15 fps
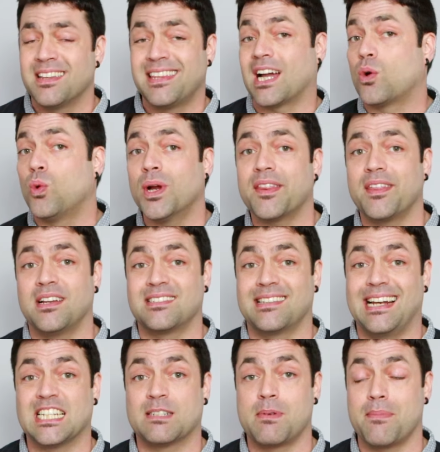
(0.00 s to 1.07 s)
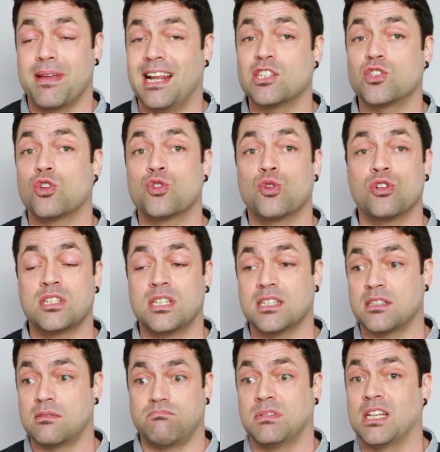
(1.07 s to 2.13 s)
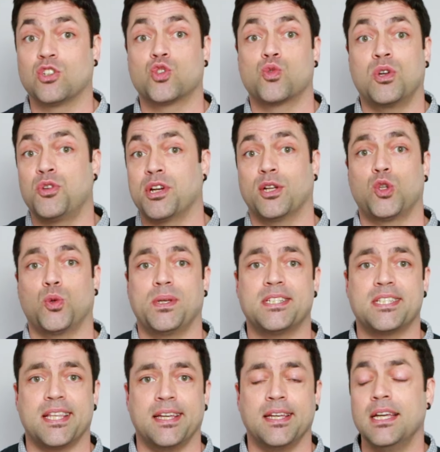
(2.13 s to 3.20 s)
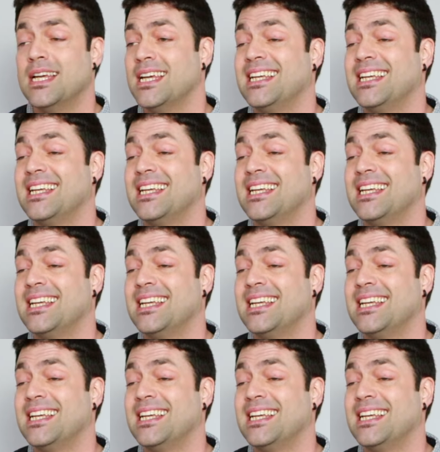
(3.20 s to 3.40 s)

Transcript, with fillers: te acuerdas de las primeras dos noches de ensueño que tuviste